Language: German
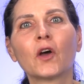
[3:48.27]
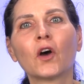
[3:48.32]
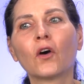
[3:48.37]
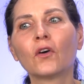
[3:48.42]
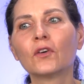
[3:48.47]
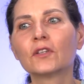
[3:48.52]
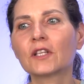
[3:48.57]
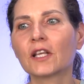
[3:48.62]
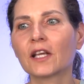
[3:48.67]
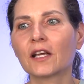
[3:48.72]

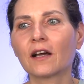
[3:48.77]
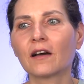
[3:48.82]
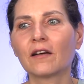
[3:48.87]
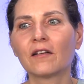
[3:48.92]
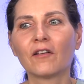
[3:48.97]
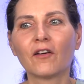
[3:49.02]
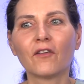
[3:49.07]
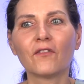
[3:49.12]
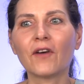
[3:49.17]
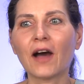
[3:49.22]
Und er
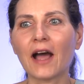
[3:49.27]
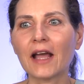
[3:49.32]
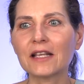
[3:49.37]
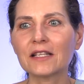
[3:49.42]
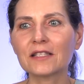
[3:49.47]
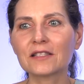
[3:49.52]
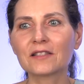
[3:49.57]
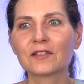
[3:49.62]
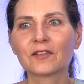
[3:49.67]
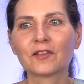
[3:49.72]

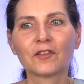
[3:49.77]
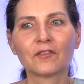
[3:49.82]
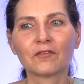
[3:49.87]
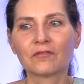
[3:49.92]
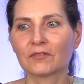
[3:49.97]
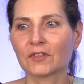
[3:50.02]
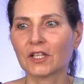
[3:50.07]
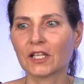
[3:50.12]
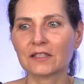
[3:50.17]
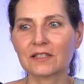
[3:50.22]
weiß,
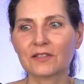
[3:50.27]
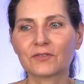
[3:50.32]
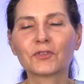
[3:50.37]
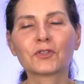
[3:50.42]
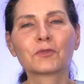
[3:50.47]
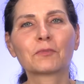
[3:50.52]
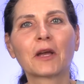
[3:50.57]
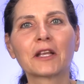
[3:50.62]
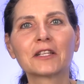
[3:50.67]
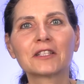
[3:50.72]
jetzt
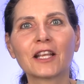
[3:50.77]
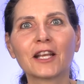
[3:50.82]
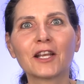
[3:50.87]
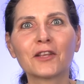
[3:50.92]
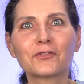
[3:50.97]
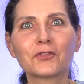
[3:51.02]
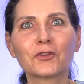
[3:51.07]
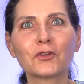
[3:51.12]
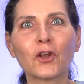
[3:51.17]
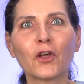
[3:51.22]
wird mein
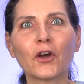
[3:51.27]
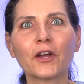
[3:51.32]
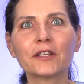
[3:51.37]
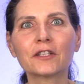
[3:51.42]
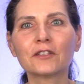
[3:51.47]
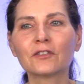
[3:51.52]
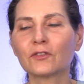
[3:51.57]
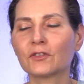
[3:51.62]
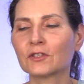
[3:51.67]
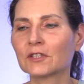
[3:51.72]
Telefon
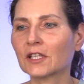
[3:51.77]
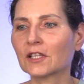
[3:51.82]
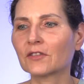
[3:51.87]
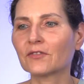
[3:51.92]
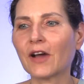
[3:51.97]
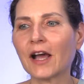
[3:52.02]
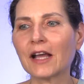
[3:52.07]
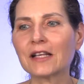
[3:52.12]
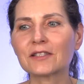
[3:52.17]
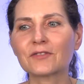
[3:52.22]
läuten und ich
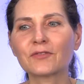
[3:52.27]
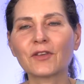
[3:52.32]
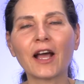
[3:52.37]
weiß,